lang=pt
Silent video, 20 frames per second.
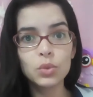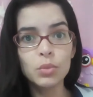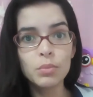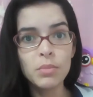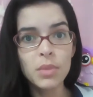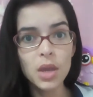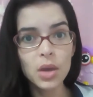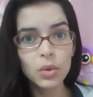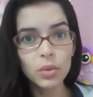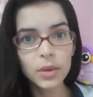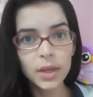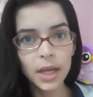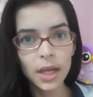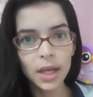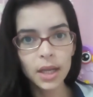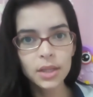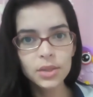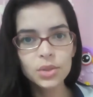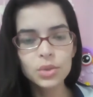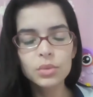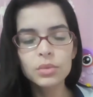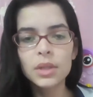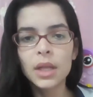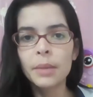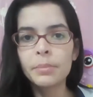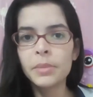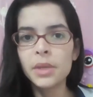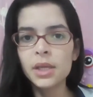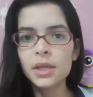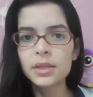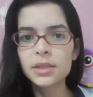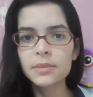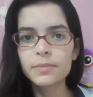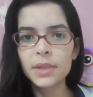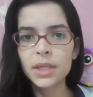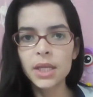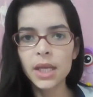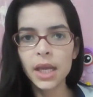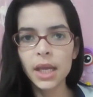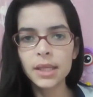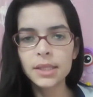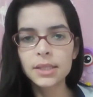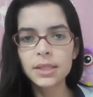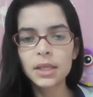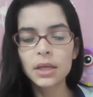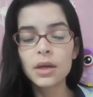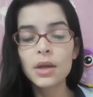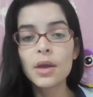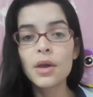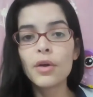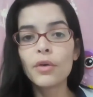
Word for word: no meu caso, na minha experiência,